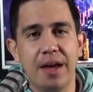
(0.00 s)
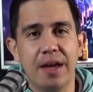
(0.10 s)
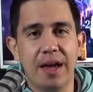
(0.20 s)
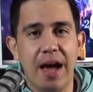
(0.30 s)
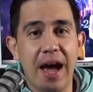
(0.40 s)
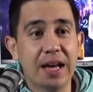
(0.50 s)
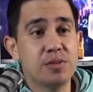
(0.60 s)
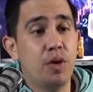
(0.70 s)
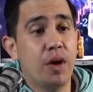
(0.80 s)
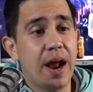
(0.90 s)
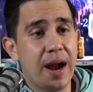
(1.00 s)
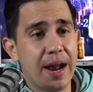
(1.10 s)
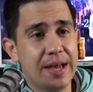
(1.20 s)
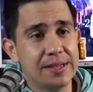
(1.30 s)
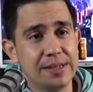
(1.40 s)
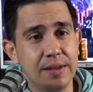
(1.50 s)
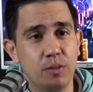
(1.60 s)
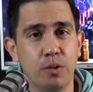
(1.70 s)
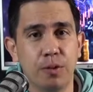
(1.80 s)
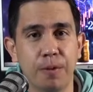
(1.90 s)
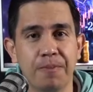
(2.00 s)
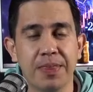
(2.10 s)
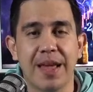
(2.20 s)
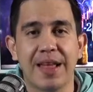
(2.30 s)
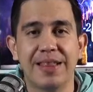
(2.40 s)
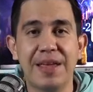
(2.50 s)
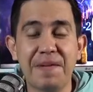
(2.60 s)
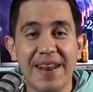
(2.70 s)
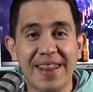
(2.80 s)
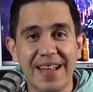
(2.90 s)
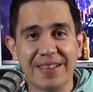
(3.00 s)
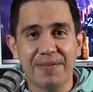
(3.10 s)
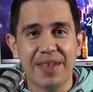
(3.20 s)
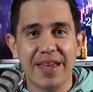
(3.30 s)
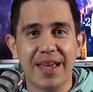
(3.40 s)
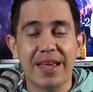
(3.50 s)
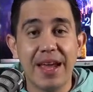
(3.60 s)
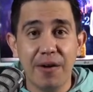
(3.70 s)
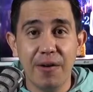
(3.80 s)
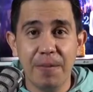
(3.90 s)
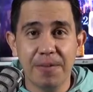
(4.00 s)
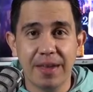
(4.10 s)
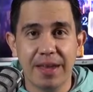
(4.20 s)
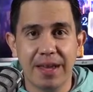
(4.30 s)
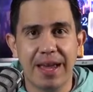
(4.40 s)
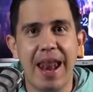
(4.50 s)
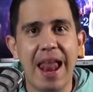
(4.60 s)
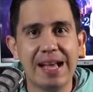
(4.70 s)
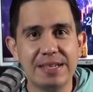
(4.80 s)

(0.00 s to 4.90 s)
eh, a explorar este mundo? De verdad, quiero que las